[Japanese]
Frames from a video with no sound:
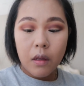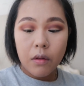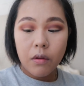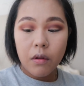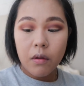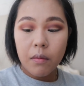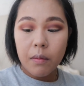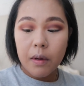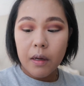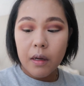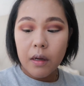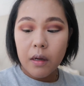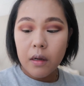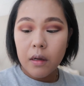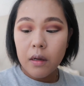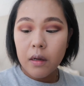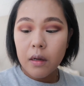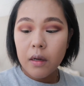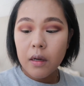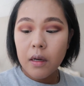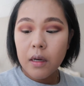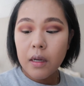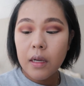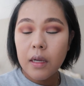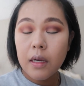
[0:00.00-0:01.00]
例え
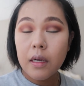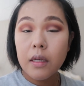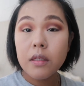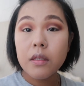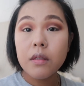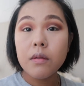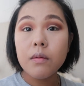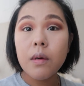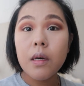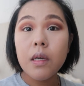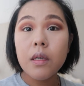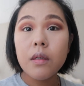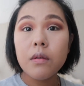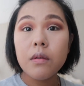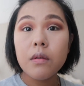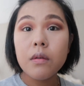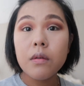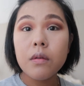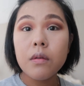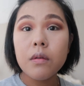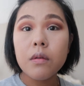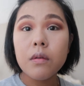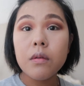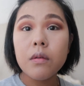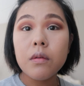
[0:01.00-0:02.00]
ば彼が座
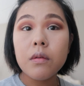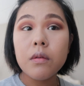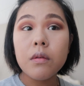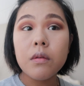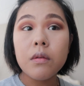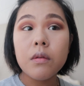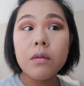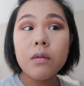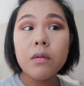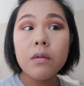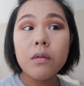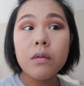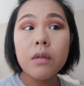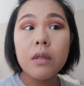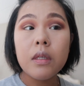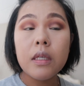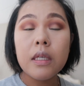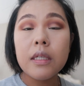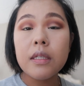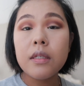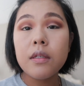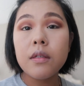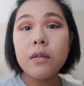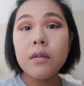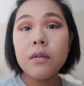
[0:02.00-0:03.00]
る
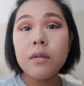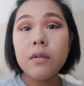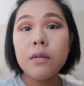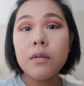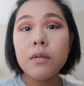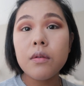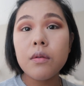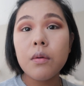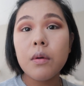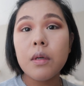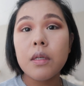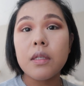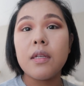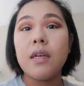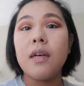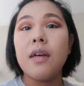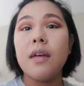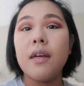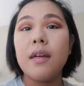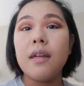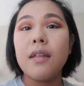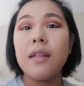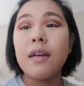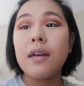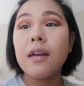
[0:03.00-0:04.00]
椅子とかさ、
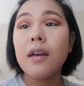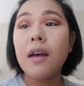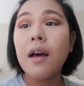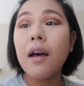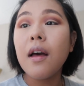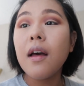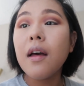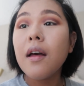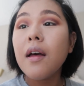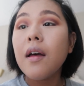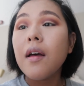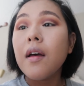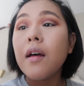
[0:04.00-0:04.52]
なんか